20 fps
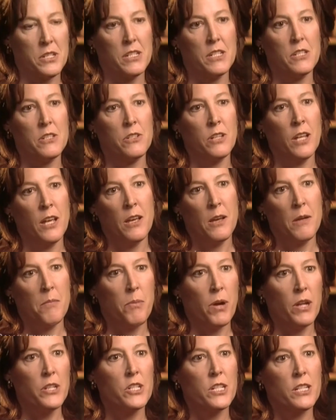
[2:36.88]
gamin,
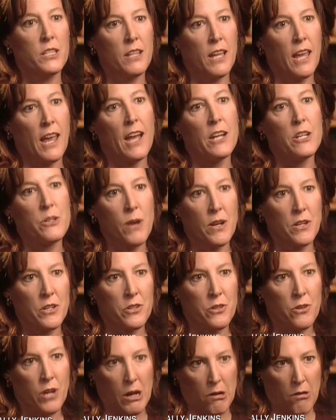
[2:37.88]
on la voyait aussi
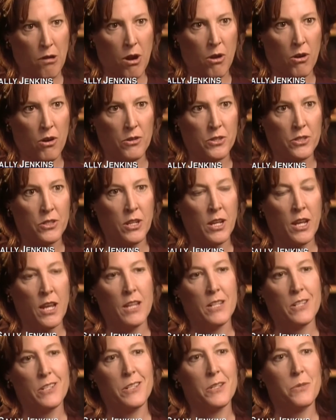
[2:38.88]
bien encaisser les clients chez
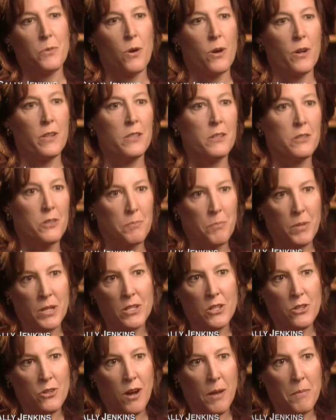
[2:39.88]
Kroger
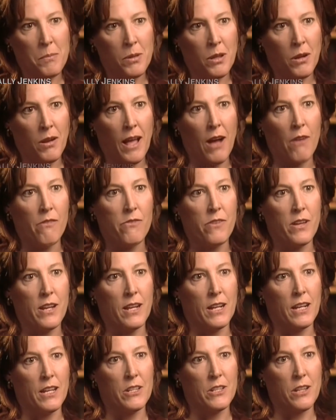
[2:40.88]
qu'habillant serveuse au
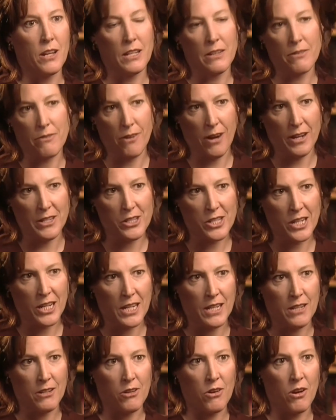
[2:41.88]
Kentucky Fried
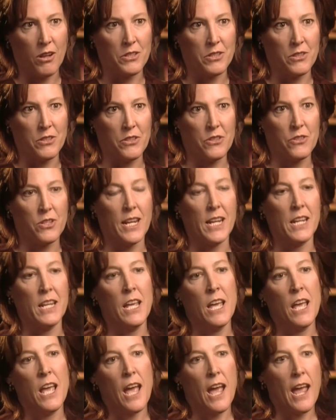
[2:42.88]
Chicken du coin,
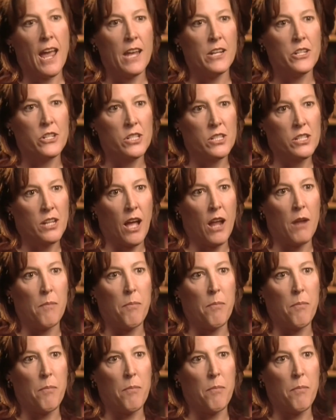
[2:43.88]
ou même